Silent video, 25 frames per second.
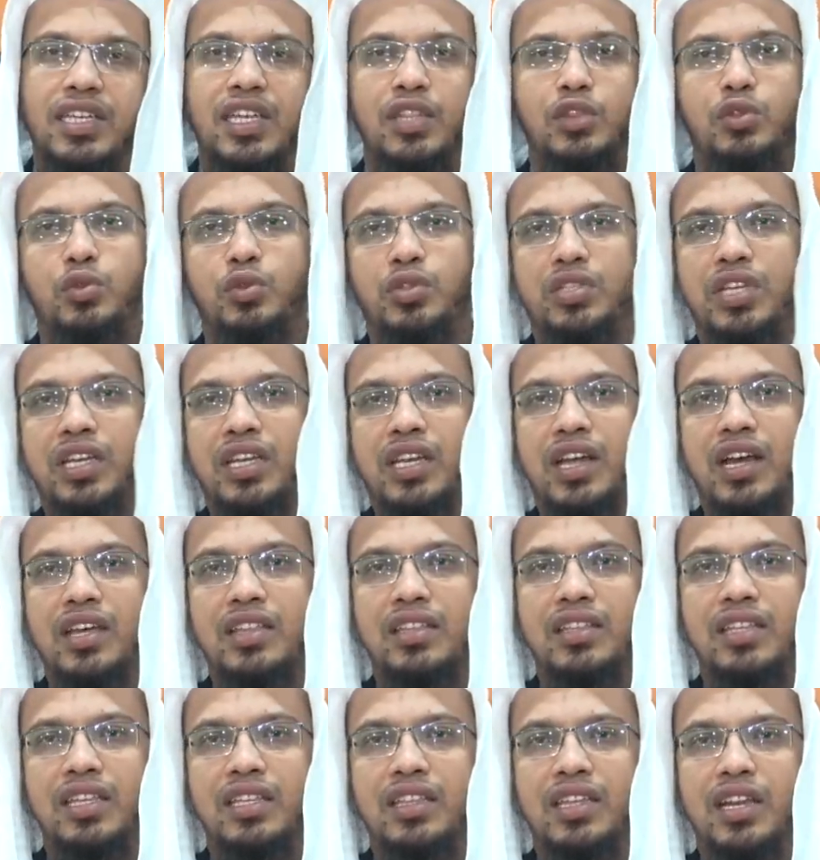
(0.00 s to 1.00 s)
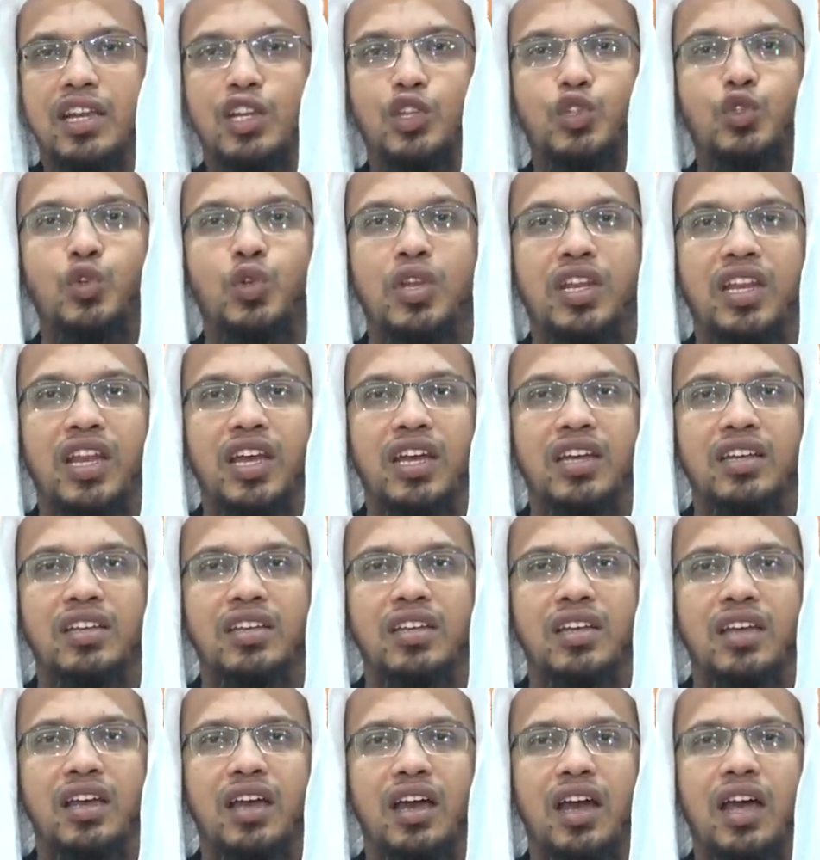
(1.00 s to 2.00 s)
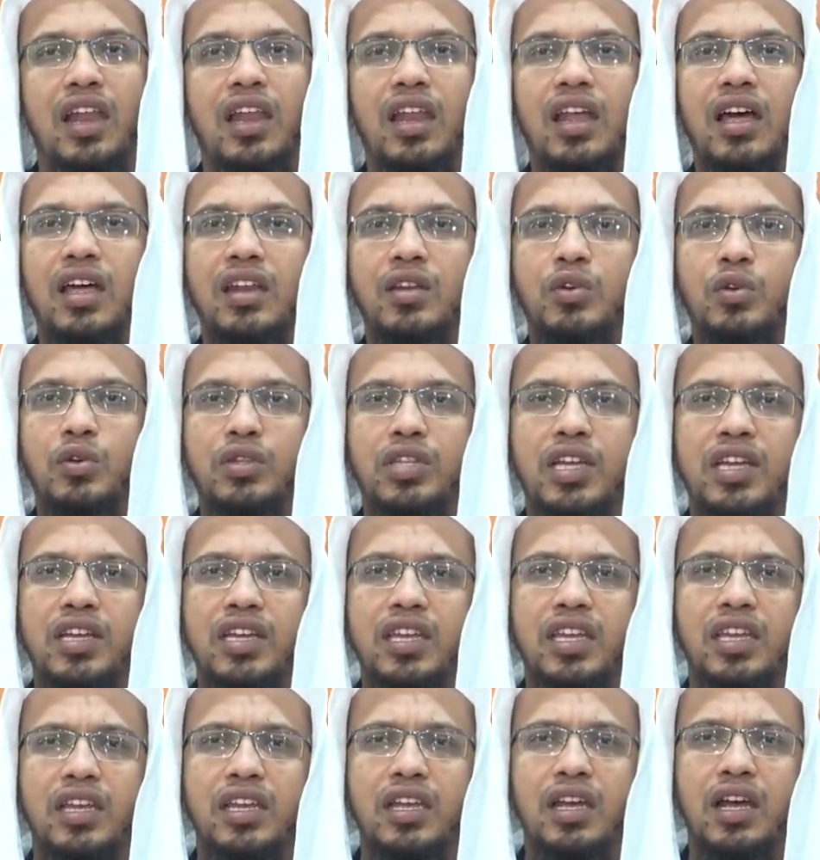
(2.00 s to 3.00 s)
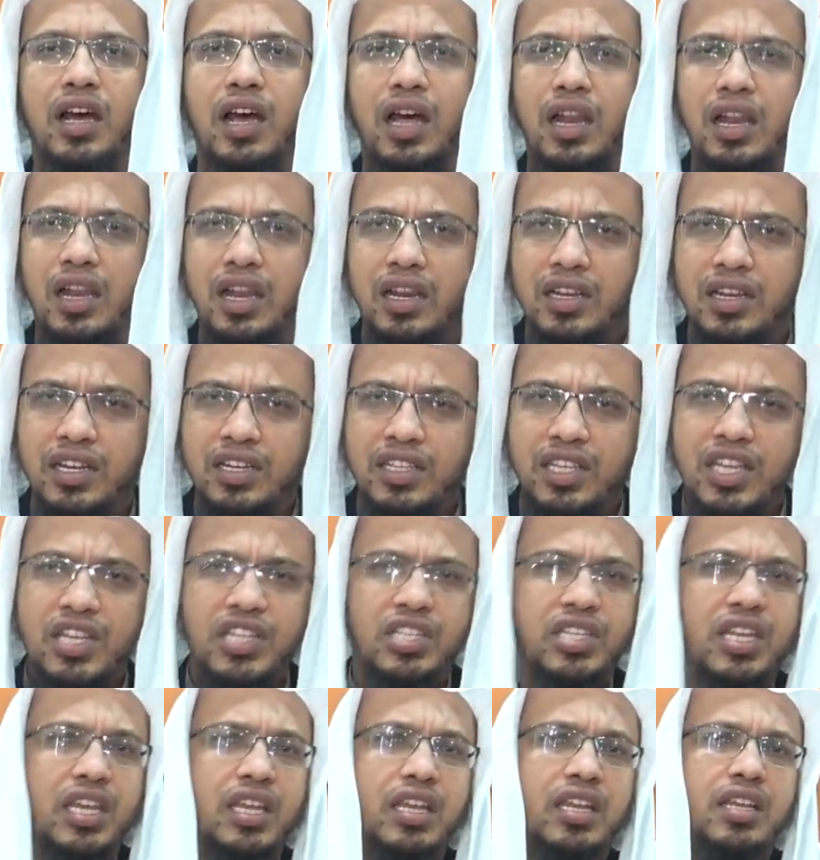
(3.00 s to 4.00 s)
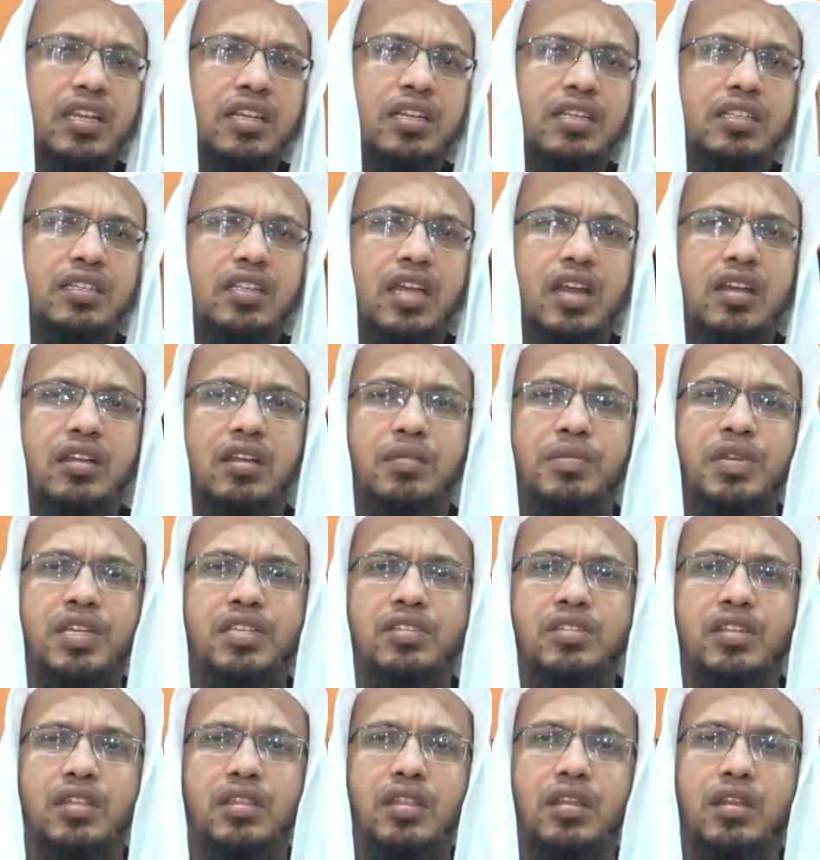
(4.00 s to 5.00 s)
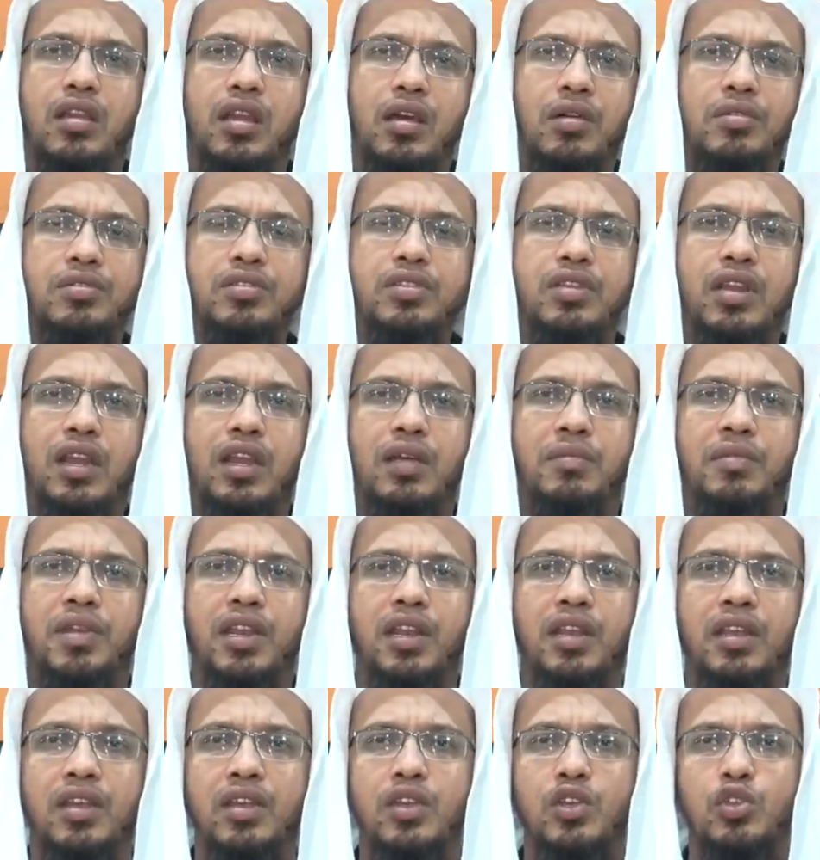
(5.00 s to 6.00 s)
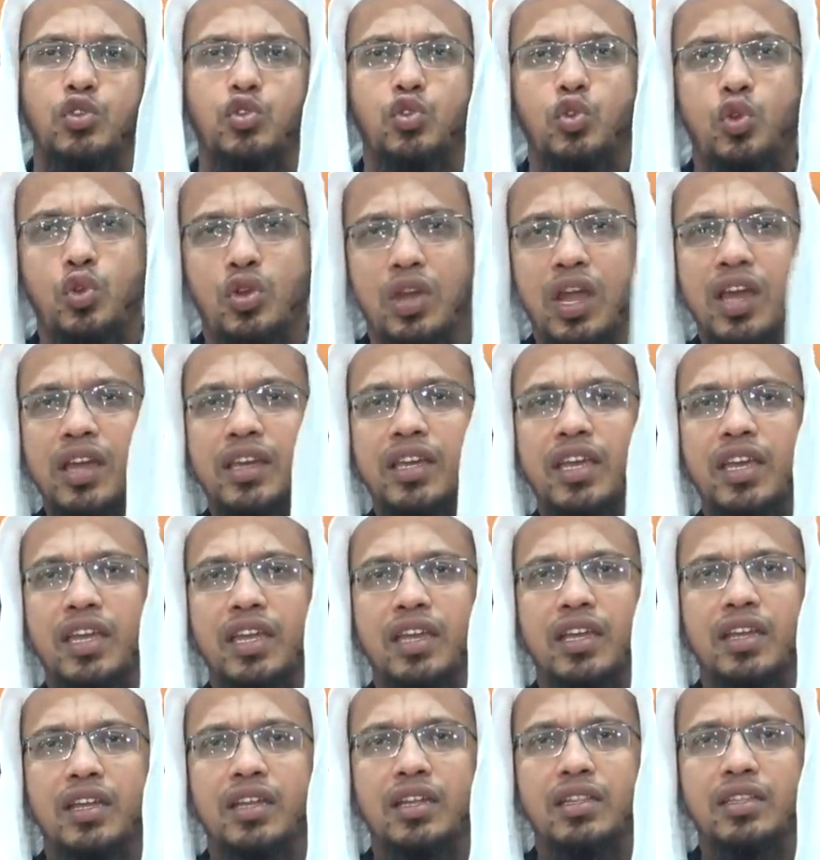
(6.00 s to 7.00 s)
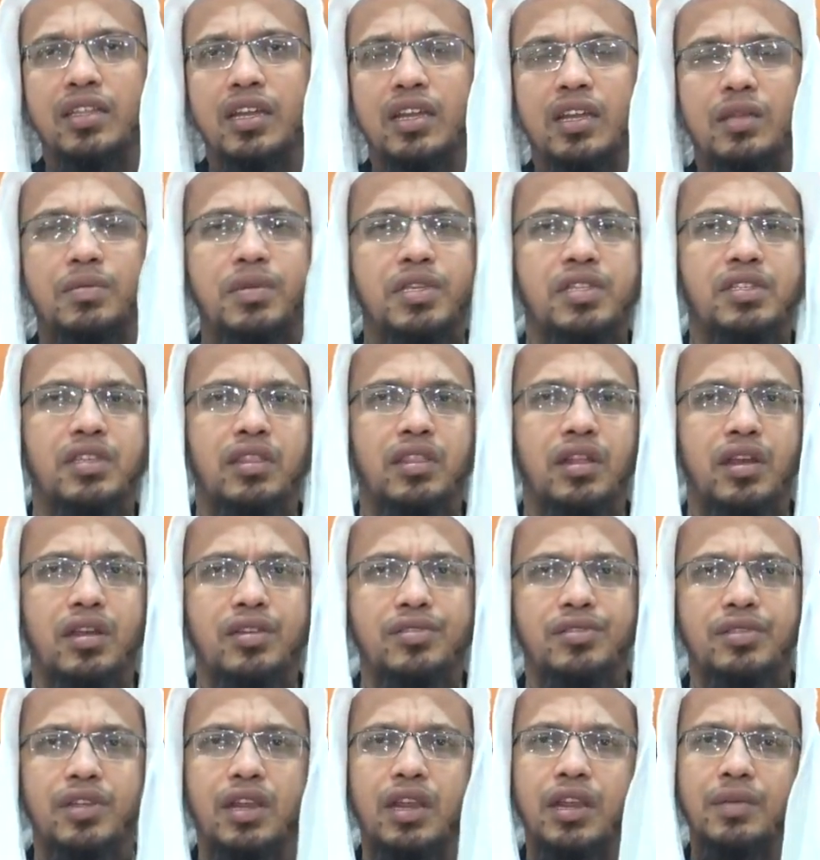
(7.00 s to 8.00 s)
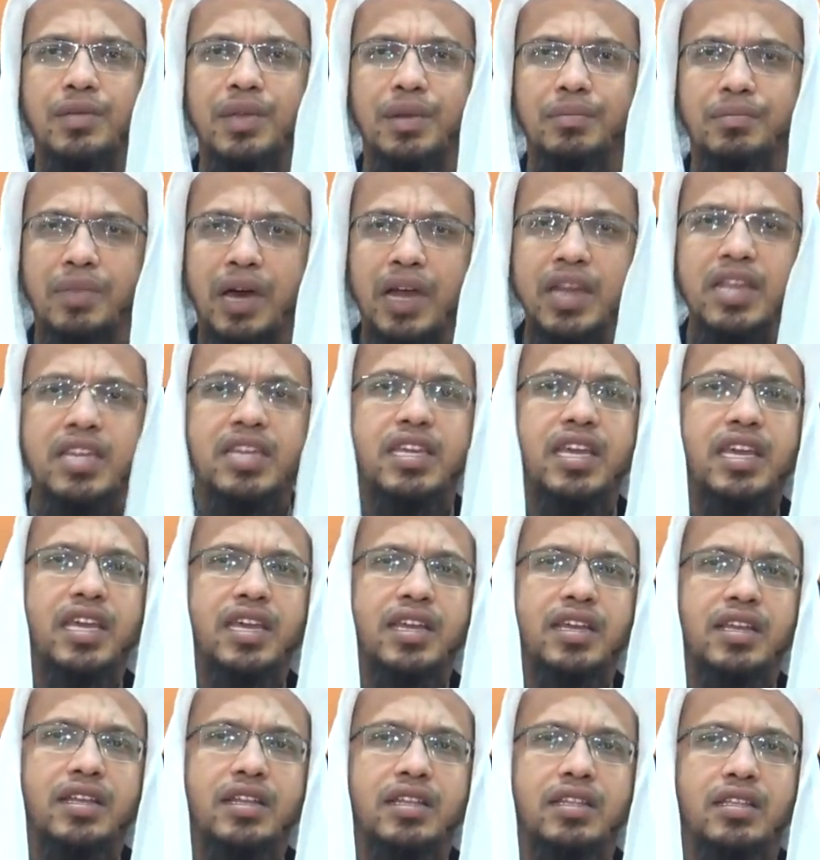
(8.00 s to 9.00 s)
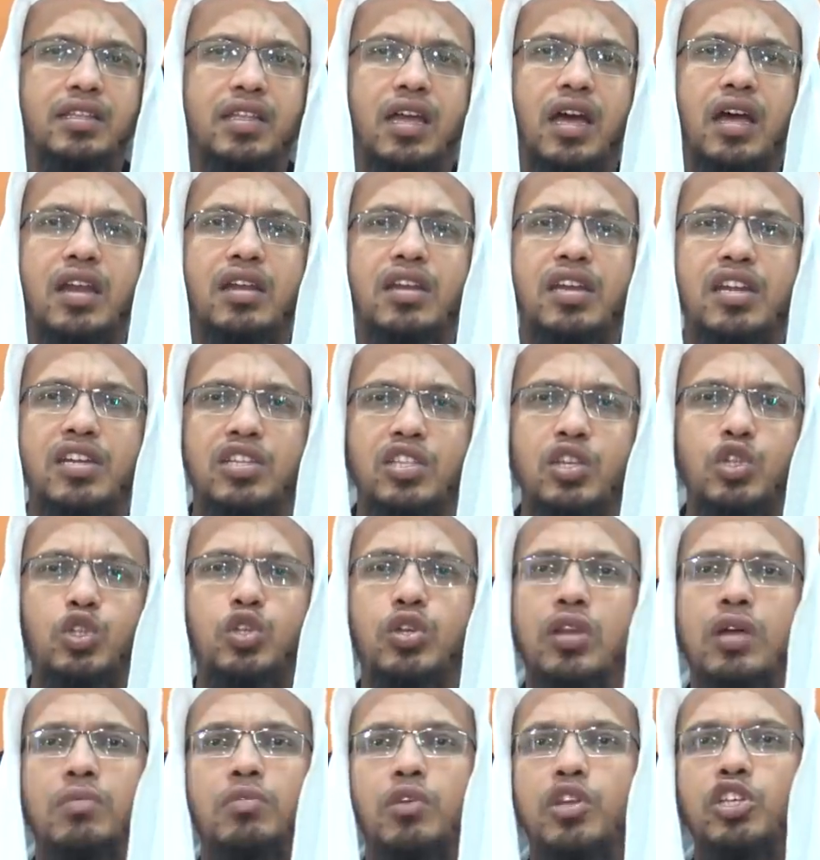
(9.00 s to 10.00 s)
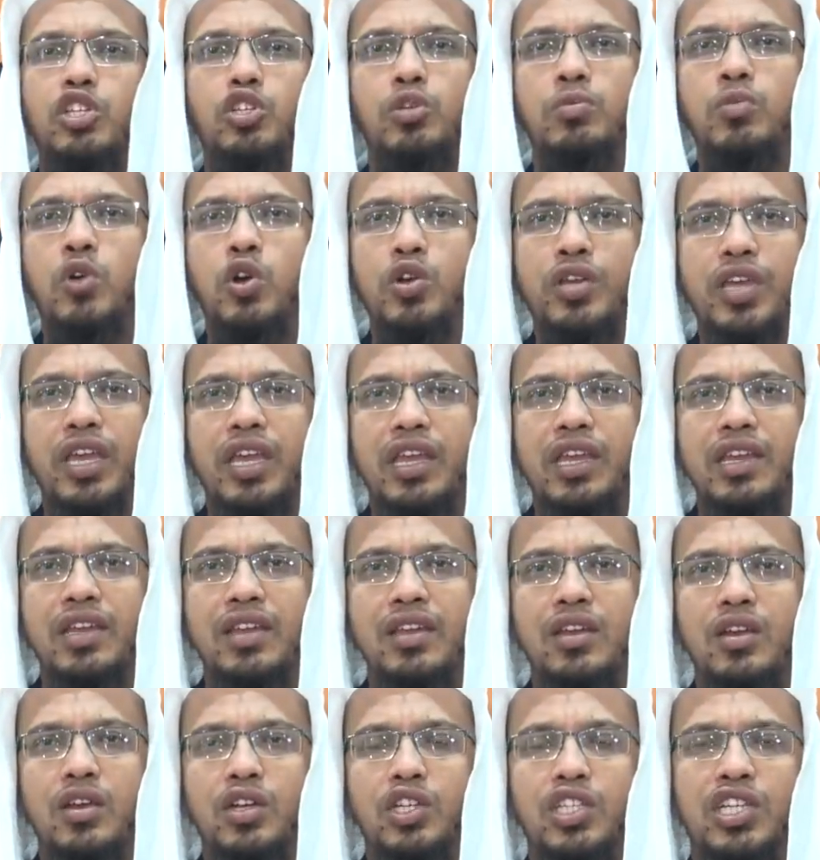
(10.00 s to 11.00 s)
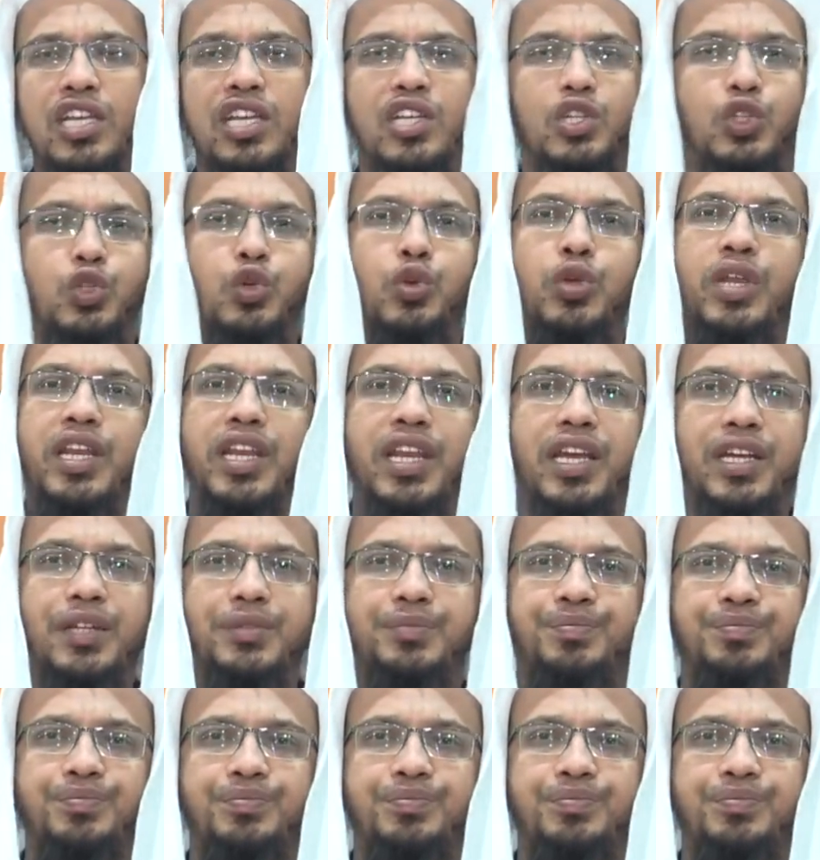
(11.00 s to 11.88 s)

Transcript: কিন্তু সে কান দিয়ে তারা শুনে না আল্লাহর কথাকে আল্লাহর নির্দেশকে তার নবী সাল্লাহ সাল্লামের সুন্নাহকে তার নবী সাল্লা সাল্লামের বাণীকে তার নির্দেশনাবলী সমূহকে সে শুনে না